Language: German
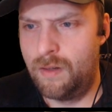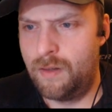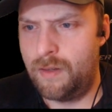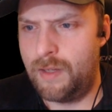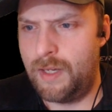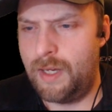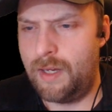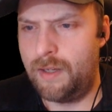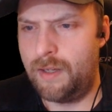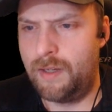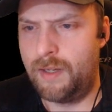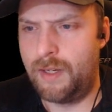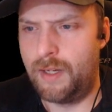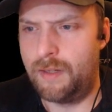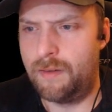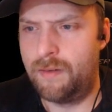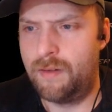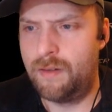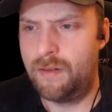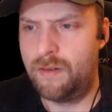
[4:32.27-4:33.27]
Ja, ich
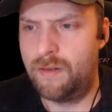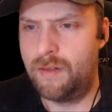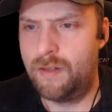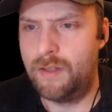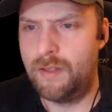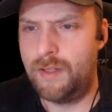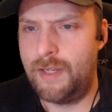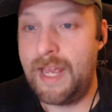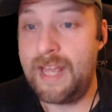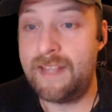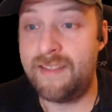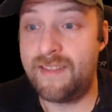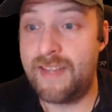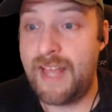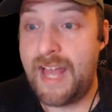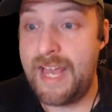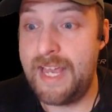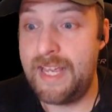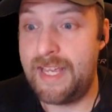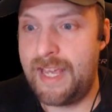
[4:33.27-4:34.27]
kann. Yes,
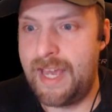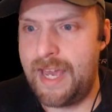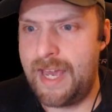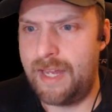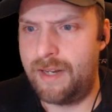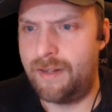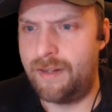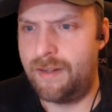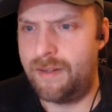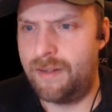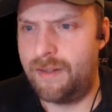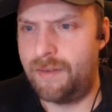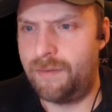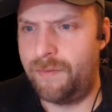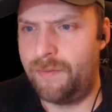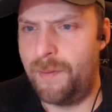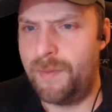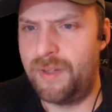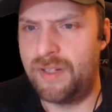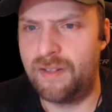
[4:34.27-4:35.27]
I can. Äh, jetzt
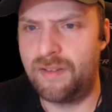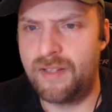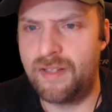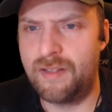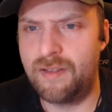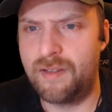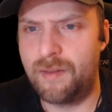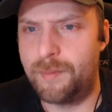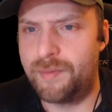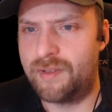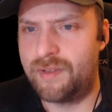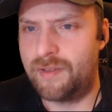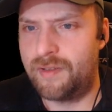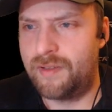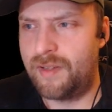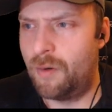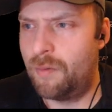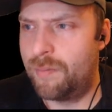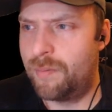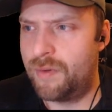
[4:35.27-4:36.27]
flimmert das Ganze ein bisschen, das ist
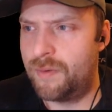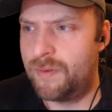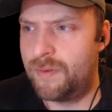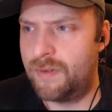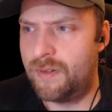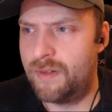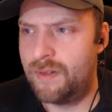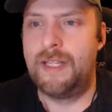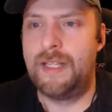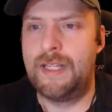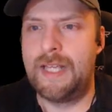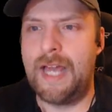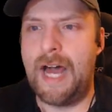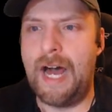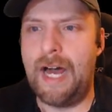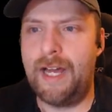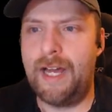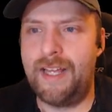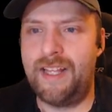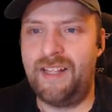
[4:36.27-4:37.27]
auch blöd.
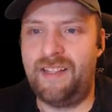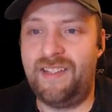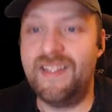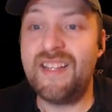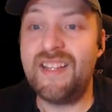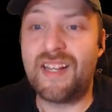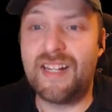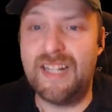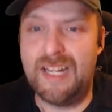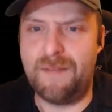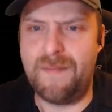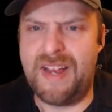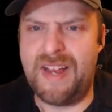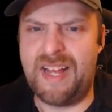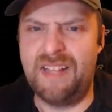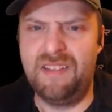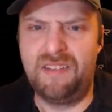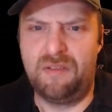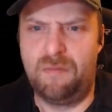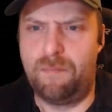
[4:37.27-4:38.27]
Ja, jetzt sieht es halt nicht mehr
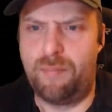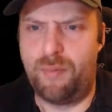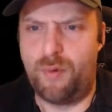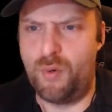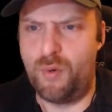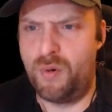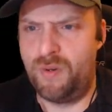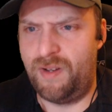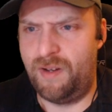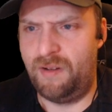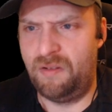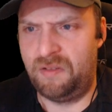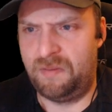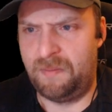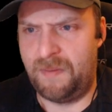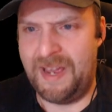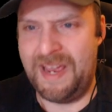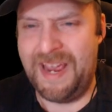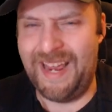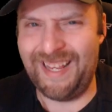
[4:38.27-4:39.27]
ganz so blöd aus,
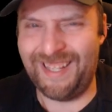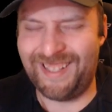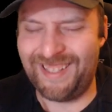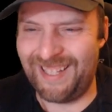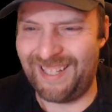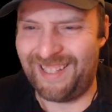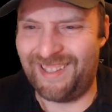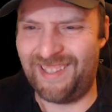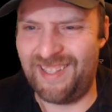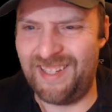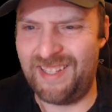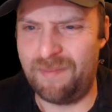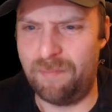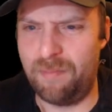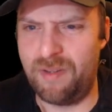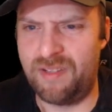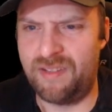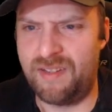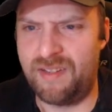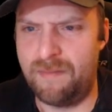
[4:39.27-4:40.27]
weil es sieht ein
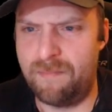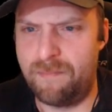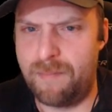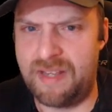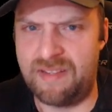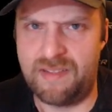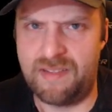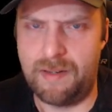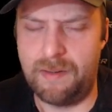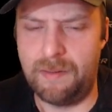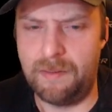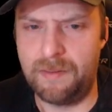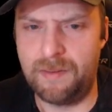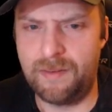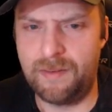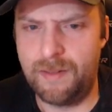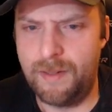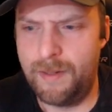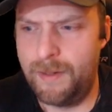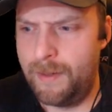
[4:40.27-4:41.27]
bisschen besser
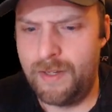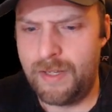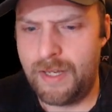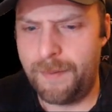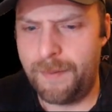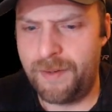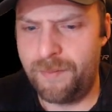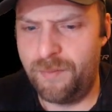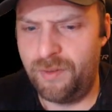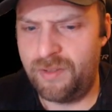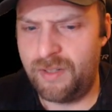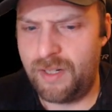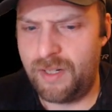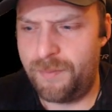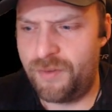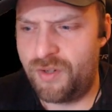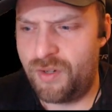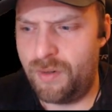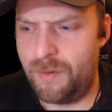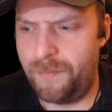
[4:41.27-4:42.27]
aus. Ja, aber ich muss da, glaube
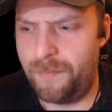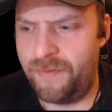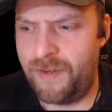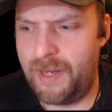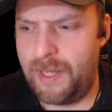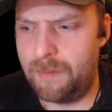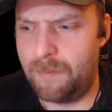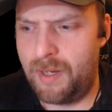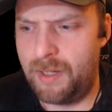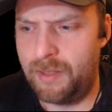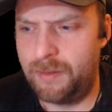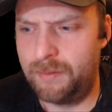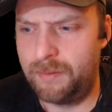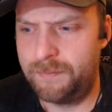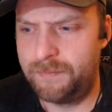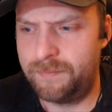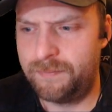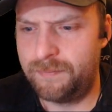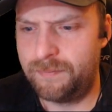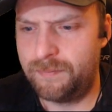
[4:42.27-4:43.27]
ich, schon einen Pfad machen.
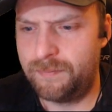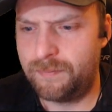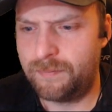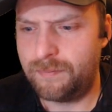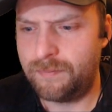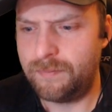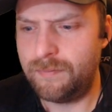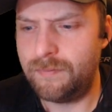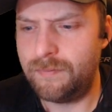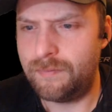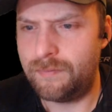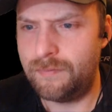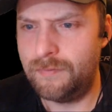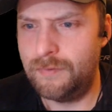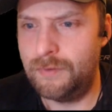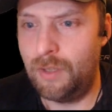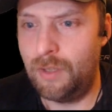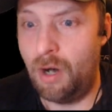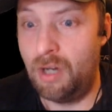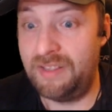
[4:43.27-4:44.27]

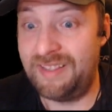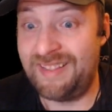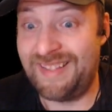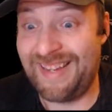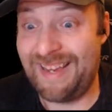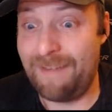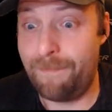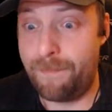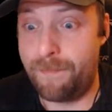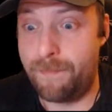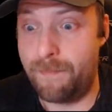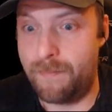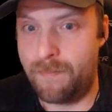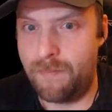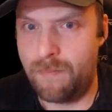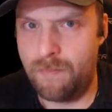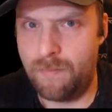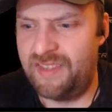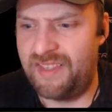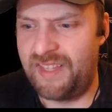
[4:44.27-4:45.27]
Und Treppen.
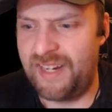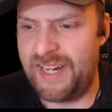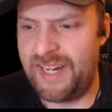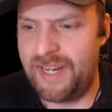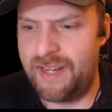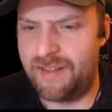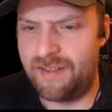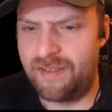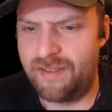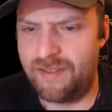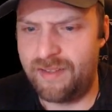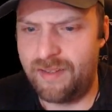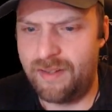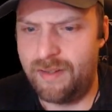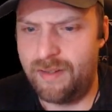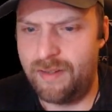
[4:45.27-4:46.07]
Dringendst.